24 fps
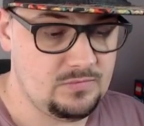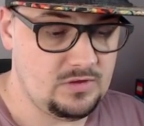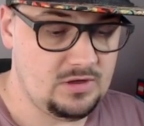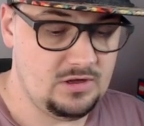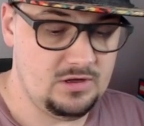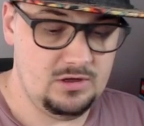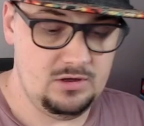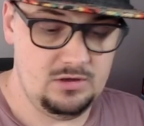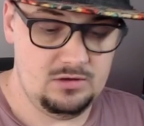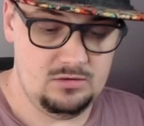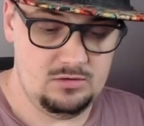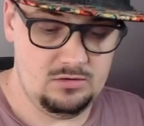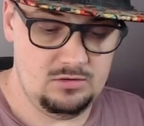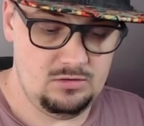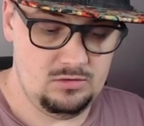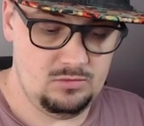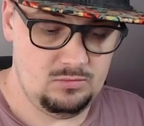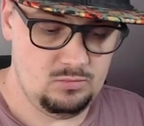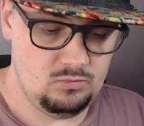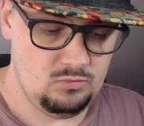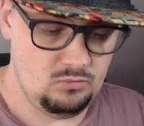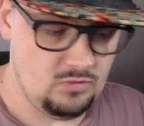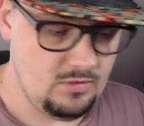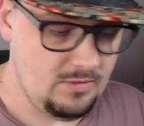Äh,
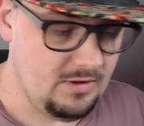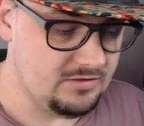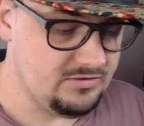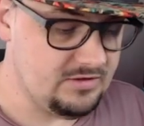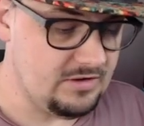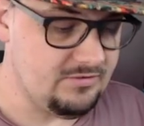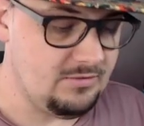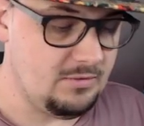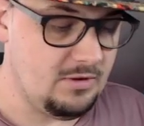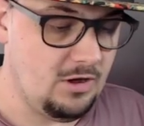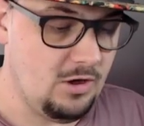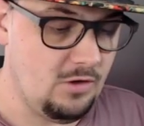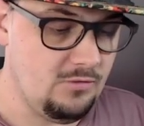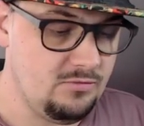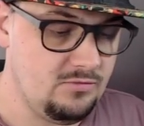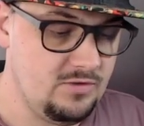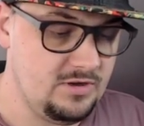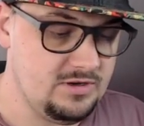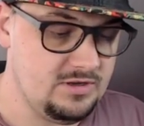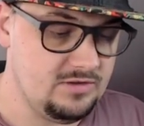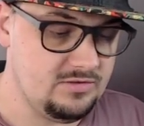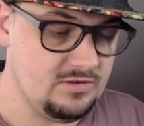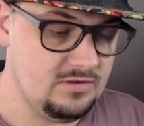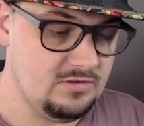wir machen es einfach mal auf,
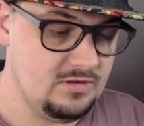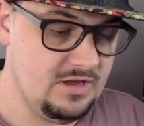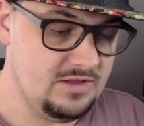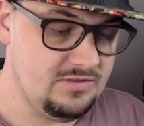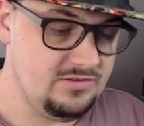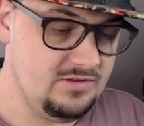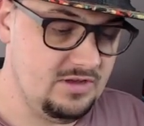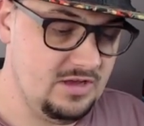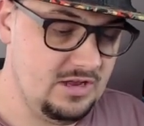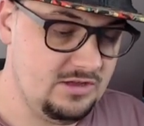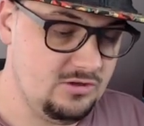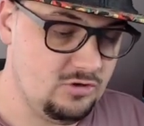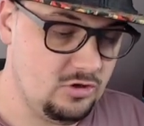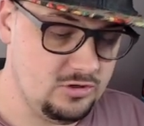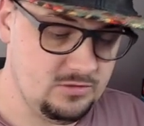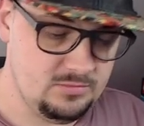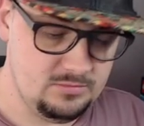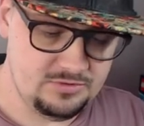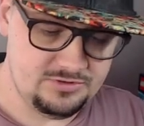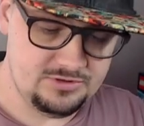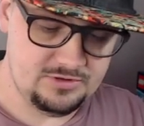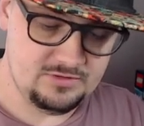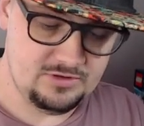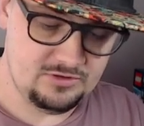währenddessen erzähle ich euch ein
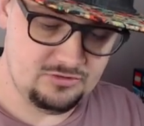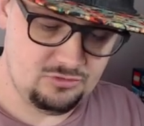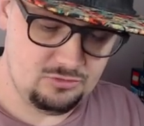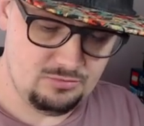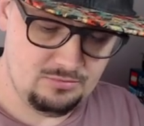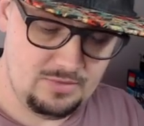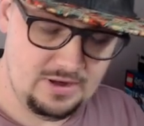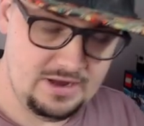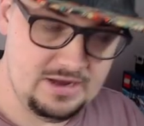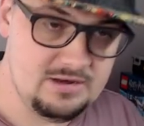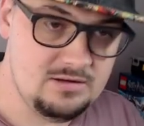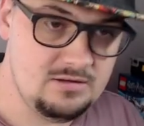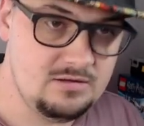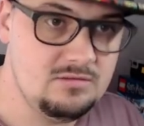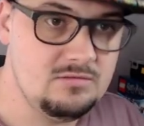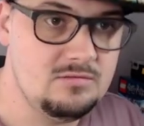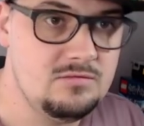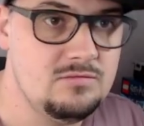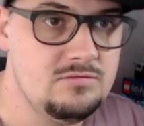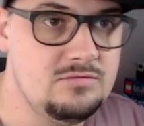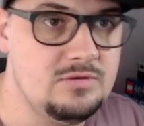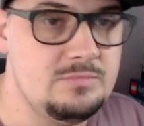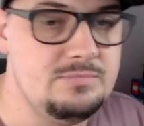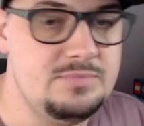bisschen was zu meinen
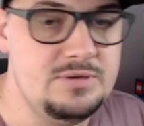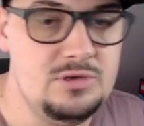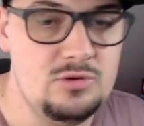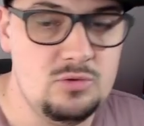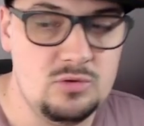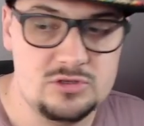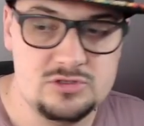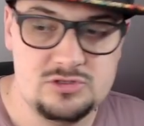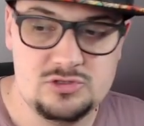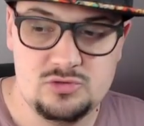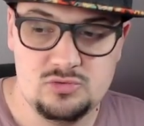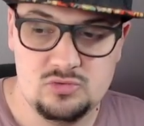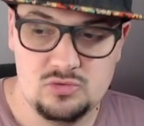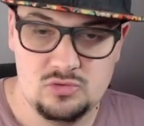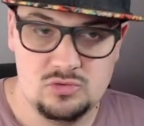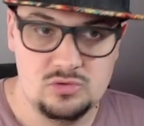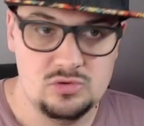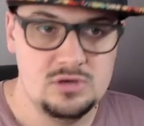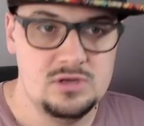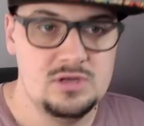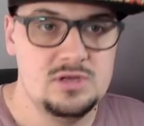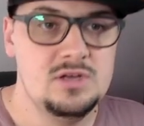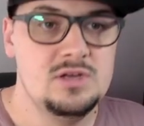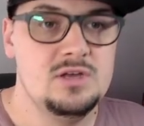Verbindungen zu
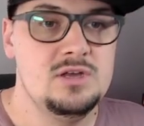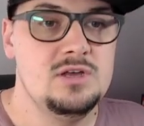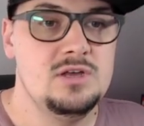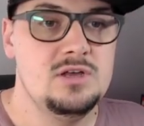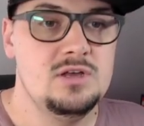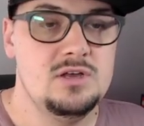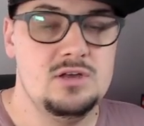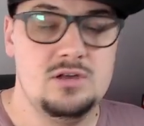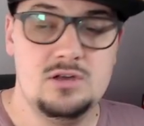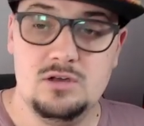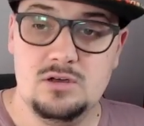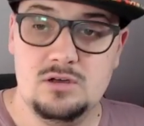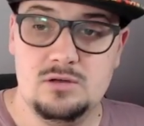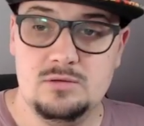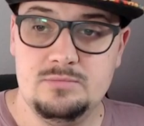äh,